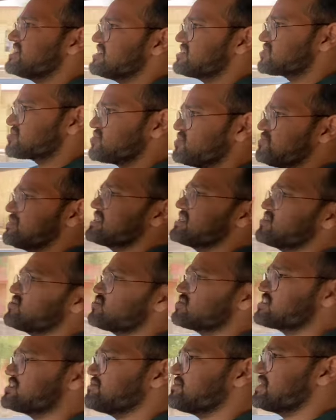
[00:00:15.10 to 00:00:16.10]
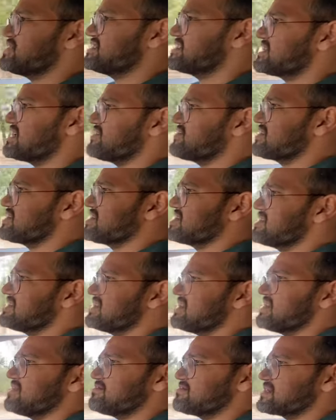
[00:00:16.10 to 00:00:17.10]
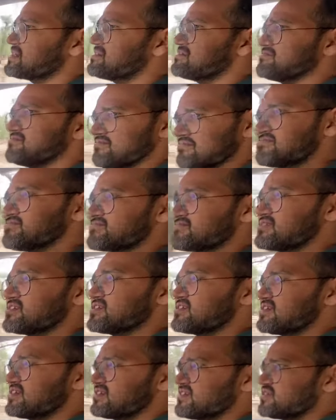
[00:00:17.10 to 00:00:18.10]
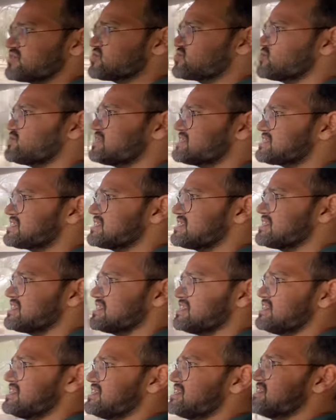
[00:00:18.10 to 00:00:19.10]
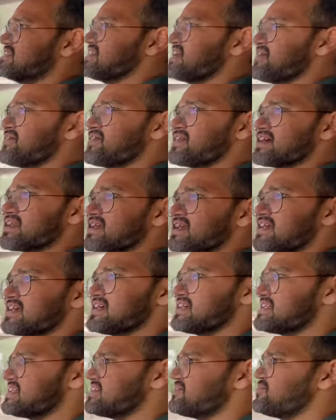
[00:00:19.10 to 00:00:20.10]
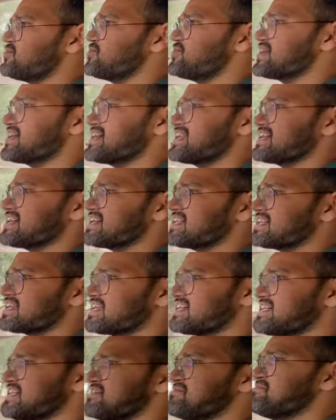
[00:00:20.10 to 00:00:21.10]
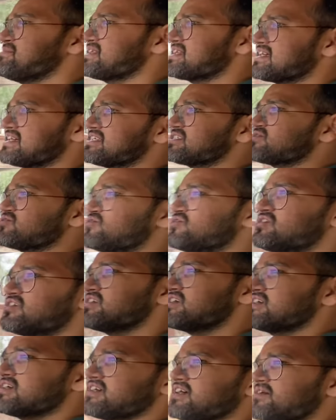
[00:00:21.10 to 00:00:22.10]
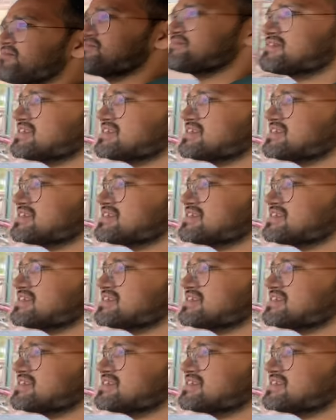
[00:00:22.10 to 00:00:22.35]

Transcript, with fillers: इसको मैंने दो तीन बार ड्राइव कर लिया है मतलब सुबह से ड्राइव करके रिव्यू वगैरह करके अब मैंने कहा इसको हम